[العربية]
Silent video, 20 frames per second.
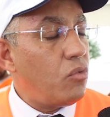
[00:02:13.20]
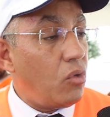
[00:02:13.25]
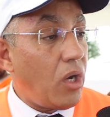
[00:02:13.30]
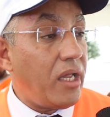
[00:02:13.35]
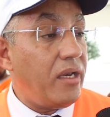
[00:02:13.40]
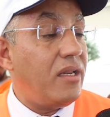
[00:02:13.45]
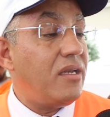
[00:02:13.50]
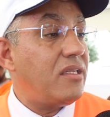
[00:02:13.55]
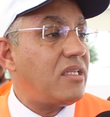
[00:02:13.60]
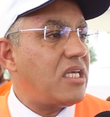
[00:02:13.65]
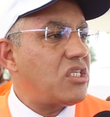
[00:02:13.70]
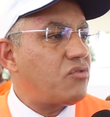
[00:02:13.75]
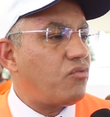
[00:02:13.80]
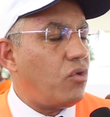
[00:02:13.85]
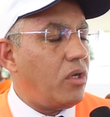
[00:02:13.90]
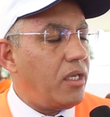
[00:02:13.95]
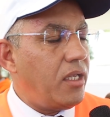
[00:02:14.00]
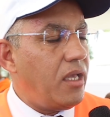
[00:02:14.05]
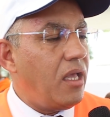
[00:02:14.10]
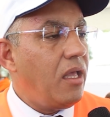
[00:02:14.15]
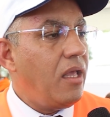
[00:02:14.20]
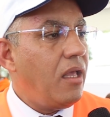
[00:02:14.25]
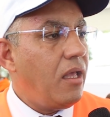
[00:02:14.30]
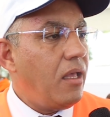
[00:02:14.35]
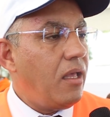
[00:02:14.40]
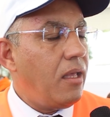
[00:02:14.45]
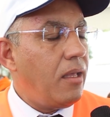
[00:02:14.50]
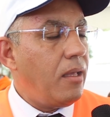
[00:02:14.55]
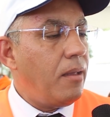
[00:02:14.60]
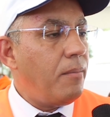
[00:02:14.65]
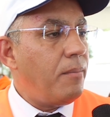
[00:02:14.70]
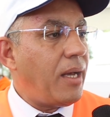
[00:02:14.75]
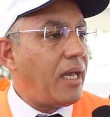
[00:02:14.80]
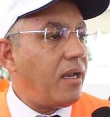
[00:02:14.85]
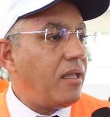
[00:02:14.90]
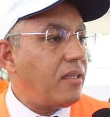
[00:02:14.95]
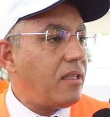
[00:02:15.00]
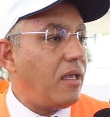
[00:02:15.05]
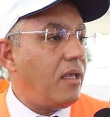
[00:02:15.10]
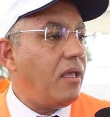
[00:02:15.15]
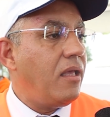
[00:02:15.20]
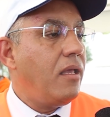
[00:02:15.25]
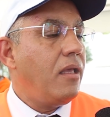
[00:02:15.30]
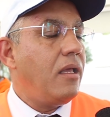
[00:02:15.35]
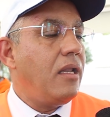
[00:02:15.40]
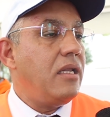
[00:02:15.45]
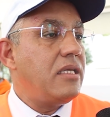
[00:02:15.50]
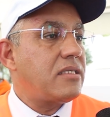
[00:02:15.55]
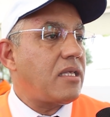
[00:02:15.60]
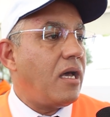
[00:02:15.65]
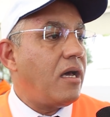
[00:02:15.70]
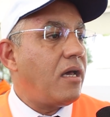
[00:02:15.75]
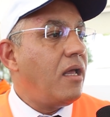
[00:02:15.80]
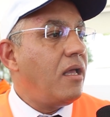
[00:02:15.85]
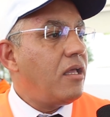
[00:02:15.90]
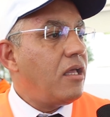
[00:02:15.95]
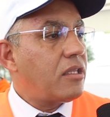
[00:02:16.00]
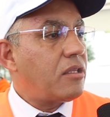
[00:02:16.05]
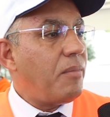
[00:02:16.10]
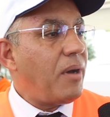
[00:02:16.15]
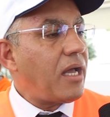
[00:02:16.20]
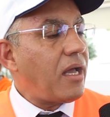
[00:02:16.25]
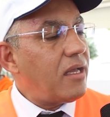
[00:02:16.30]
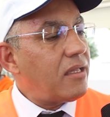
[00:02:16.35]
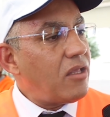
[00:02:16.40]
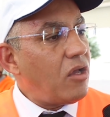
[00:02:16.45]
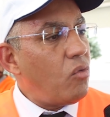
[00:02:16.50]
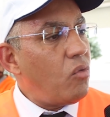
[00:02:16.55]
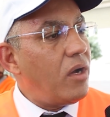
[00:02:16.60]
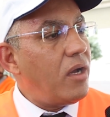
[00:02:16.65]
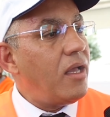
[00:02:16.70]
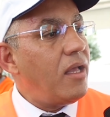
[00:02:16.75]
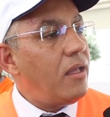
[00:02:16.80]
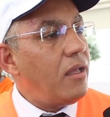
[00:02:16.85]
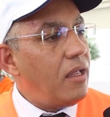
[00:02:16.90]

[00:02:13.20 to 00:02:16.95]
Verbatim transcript: وإحنا نتأسفوا عليه آه، معناتها اللي صار تبقى توا